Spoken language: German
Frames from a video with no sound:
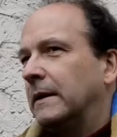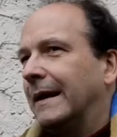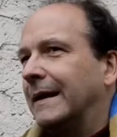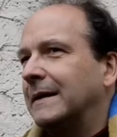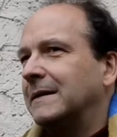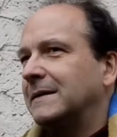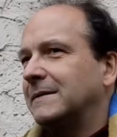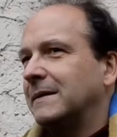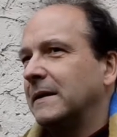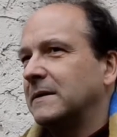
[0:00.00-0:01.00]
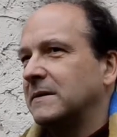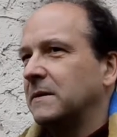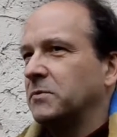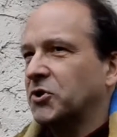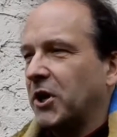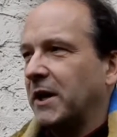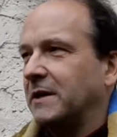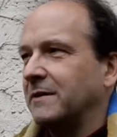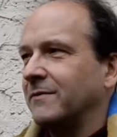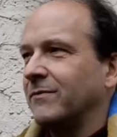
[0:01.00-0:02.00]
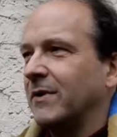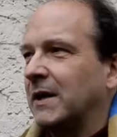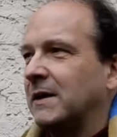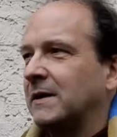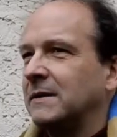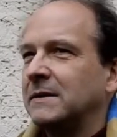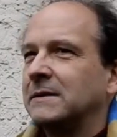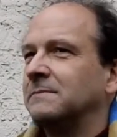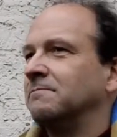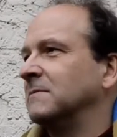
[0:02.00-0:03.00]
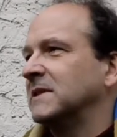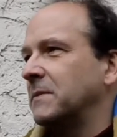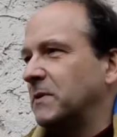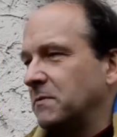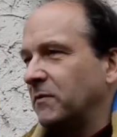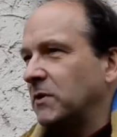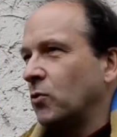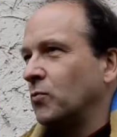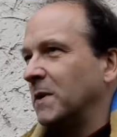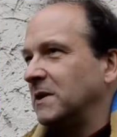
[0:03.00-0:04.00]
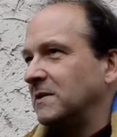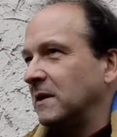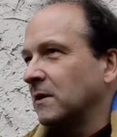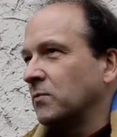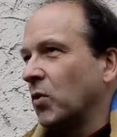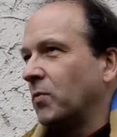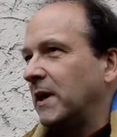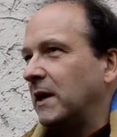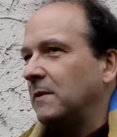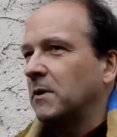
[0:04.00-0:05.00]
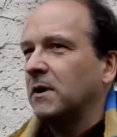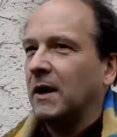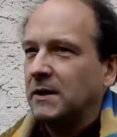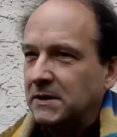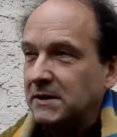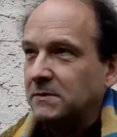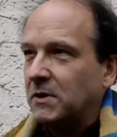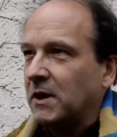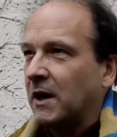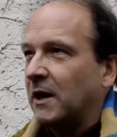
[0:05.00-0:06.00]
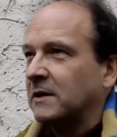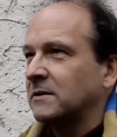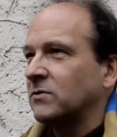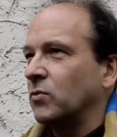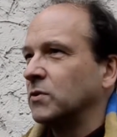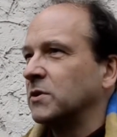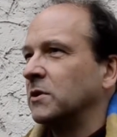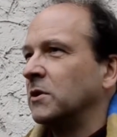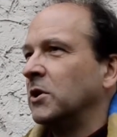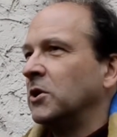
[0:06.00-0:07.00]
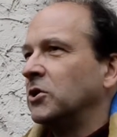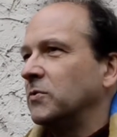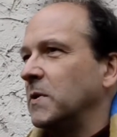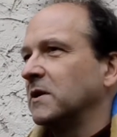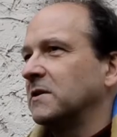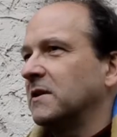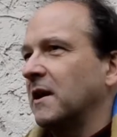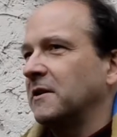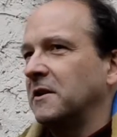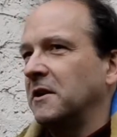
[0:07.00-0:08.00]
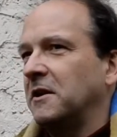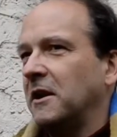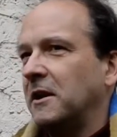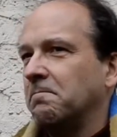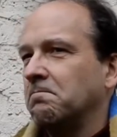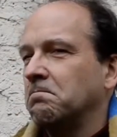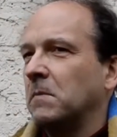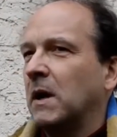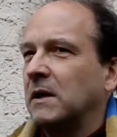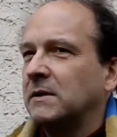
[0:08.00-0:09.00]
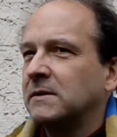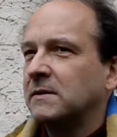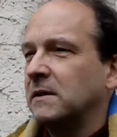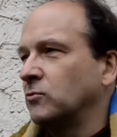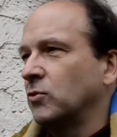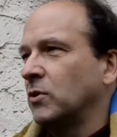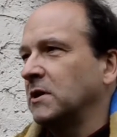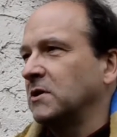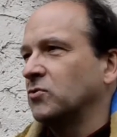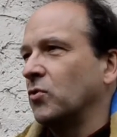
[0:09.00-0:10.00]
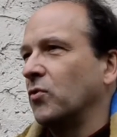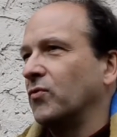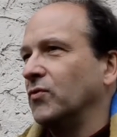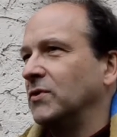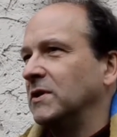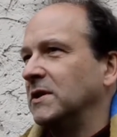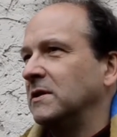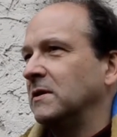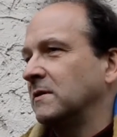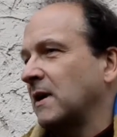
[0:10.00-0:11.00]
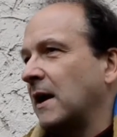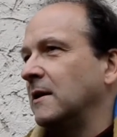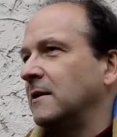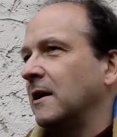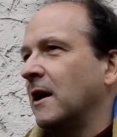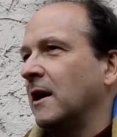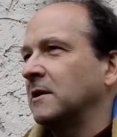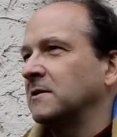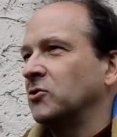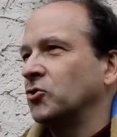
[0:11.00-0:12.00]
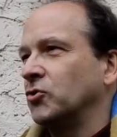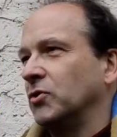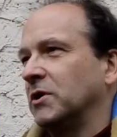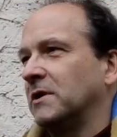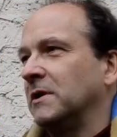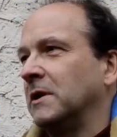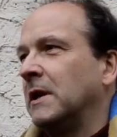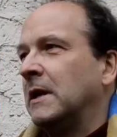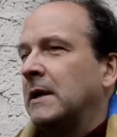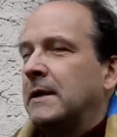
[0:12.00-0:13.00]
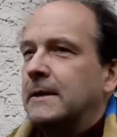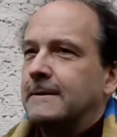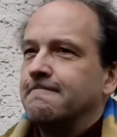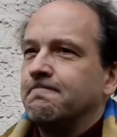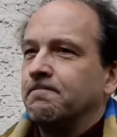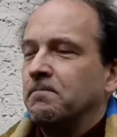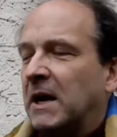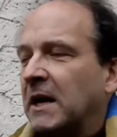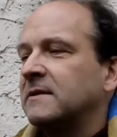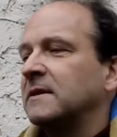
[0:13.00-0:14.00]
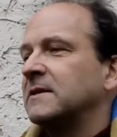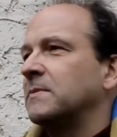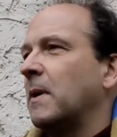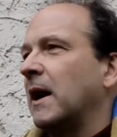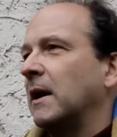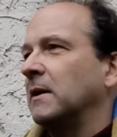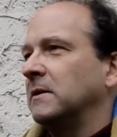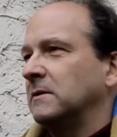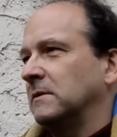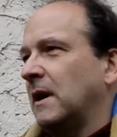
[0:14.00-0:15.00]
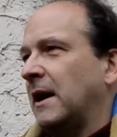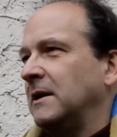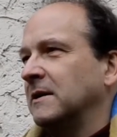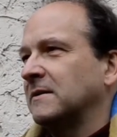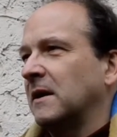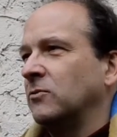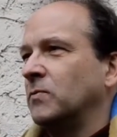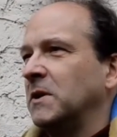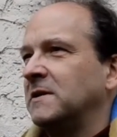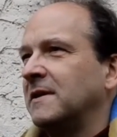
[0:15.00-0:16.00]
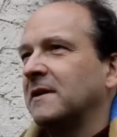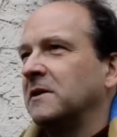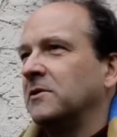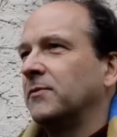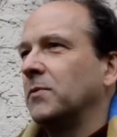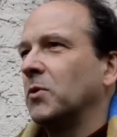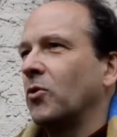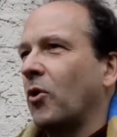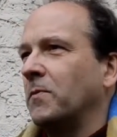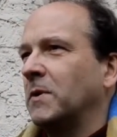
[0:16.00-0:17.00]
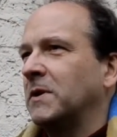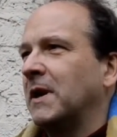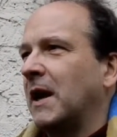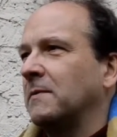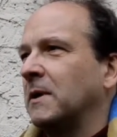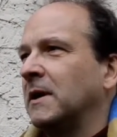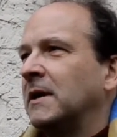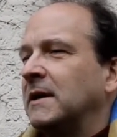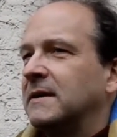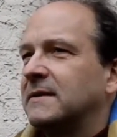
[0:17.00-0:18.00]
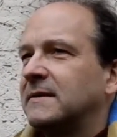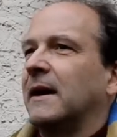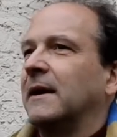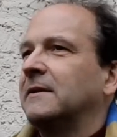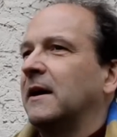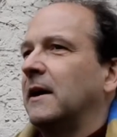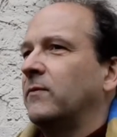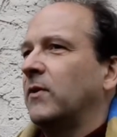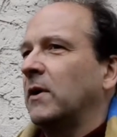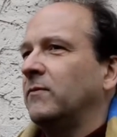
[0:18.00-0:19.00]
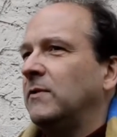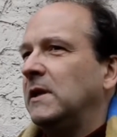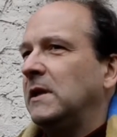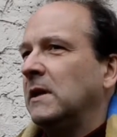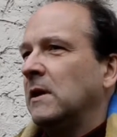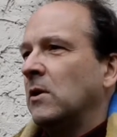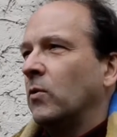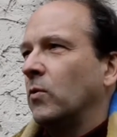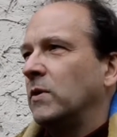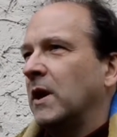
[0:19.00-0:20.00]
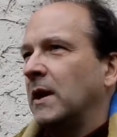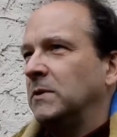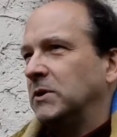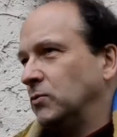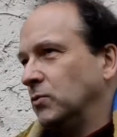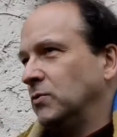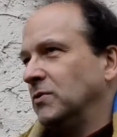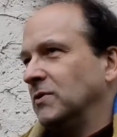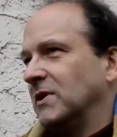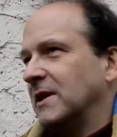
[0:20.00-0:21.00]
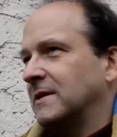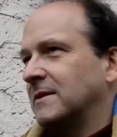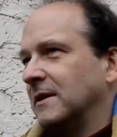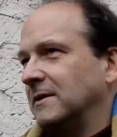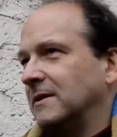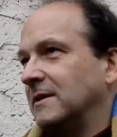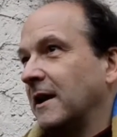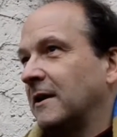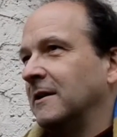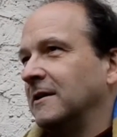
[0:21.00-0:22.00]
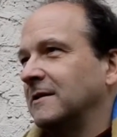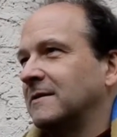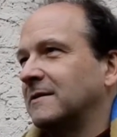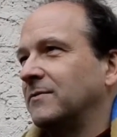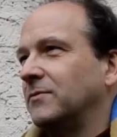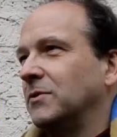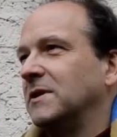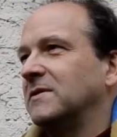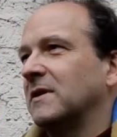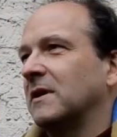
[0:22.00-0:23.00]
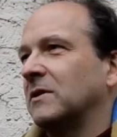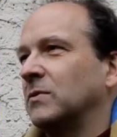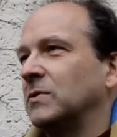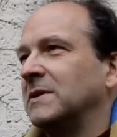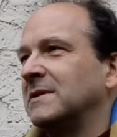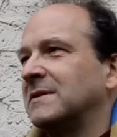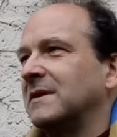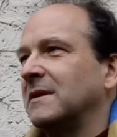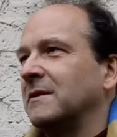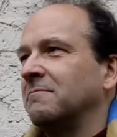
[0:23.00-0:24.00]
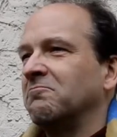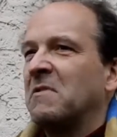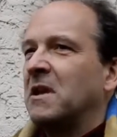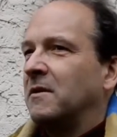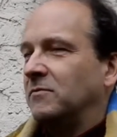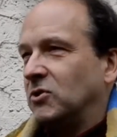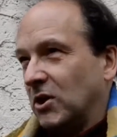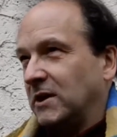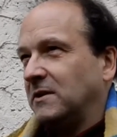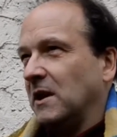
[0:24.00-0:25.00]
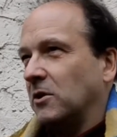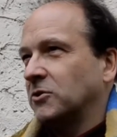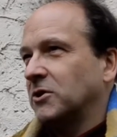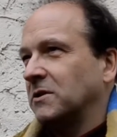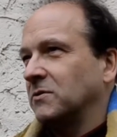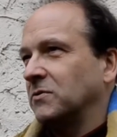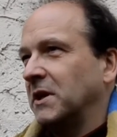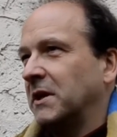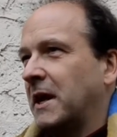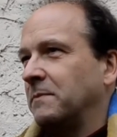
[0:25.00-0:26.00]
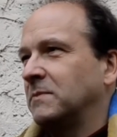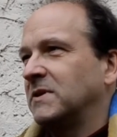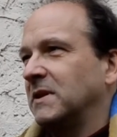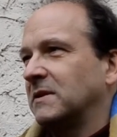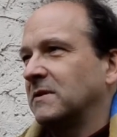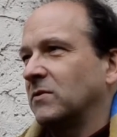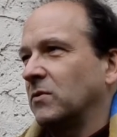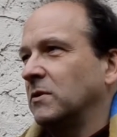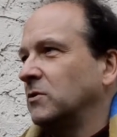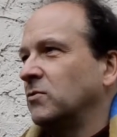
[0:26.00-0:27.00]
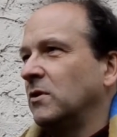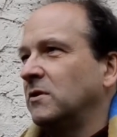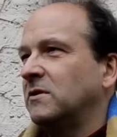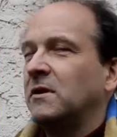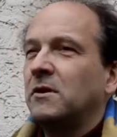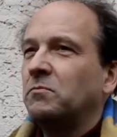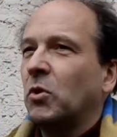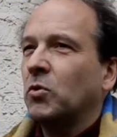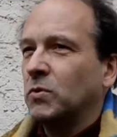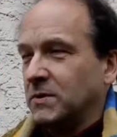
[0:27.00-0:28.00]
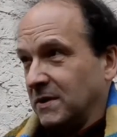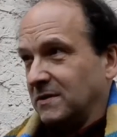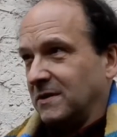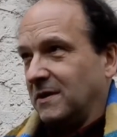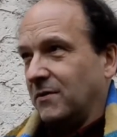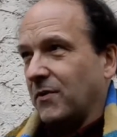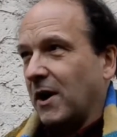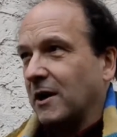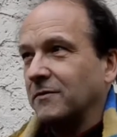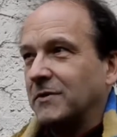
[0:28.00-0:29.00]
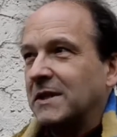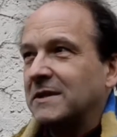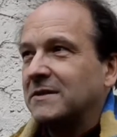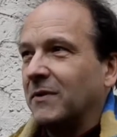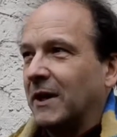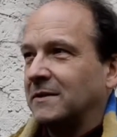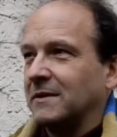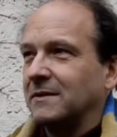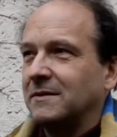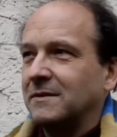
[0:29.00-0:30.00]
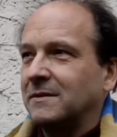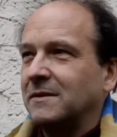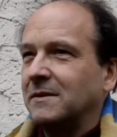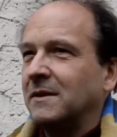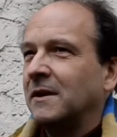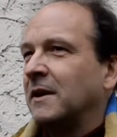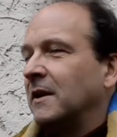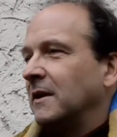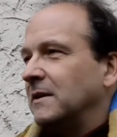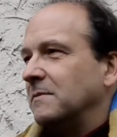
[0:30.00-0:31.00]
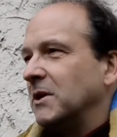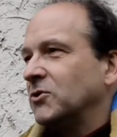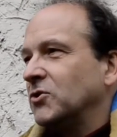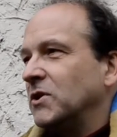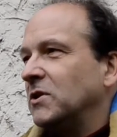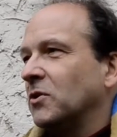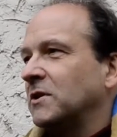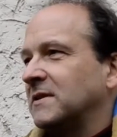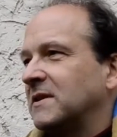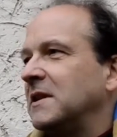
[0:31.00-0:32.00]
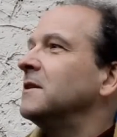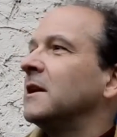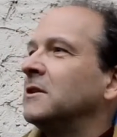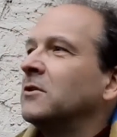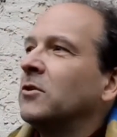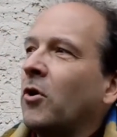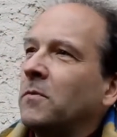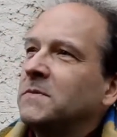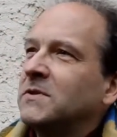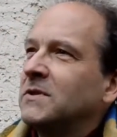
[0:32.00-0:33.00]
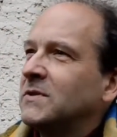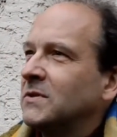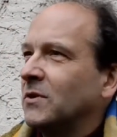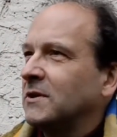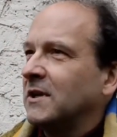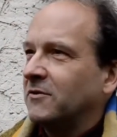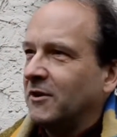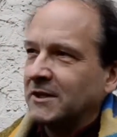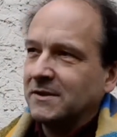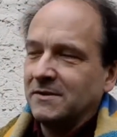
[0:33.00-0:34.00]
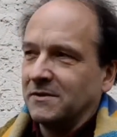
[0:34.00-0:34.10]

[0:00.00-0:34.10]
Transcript: eigentlich sehr, sehr bescheiden, weil ähm, es gibt immer wieder humanitäre Probleme. Gerade in diesem Jahr hat es große Schwierigkeiten gegeben, als Naturkatastrophen die Teile der Lager zerstörten. Ähm, man hat dann zwar äh, einiges an humanitärer Hilfe bekommen, aber das zeigt einfach, wie unheimlich dünn letztlich die Decke ist für die Sauis, ähm, wie schlecht die Ausstattung der Camps ist und natürlich dann eben auch grundsätzlich die Frage, wie geht es weiter? Das die, die Menschen, die dort als Kinder hingekommen sind, sind heute Erwachsene